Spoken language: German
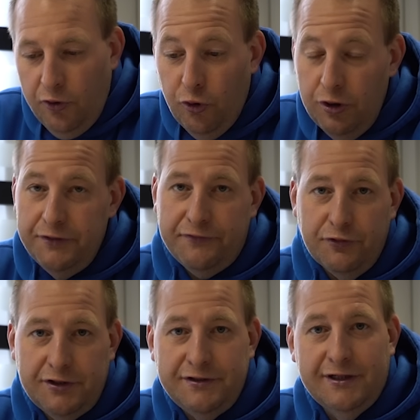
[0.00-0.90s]
Öl ist
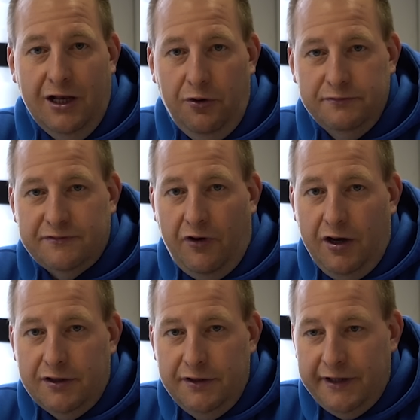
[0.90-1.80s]
wirklich eine
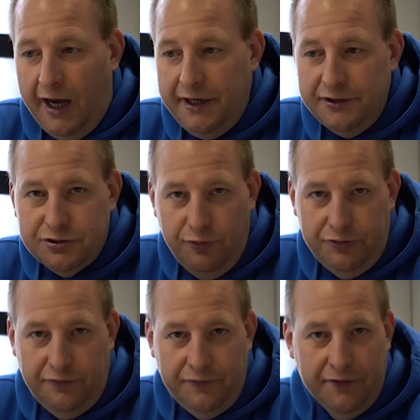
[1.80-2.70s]
Glaubensfrage. Der eine
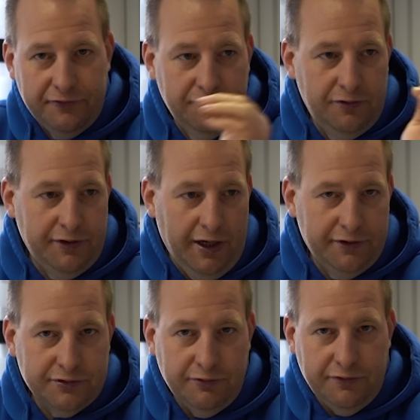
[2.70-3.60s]
schwört auf das Öl, der
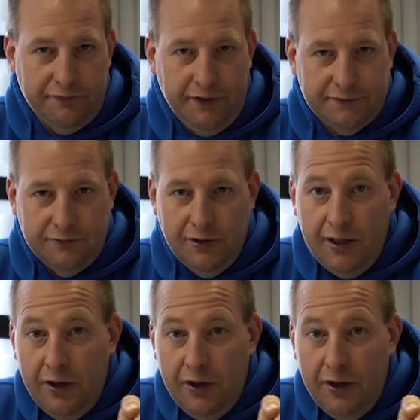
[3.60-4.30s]
andere schwört auf das Öl.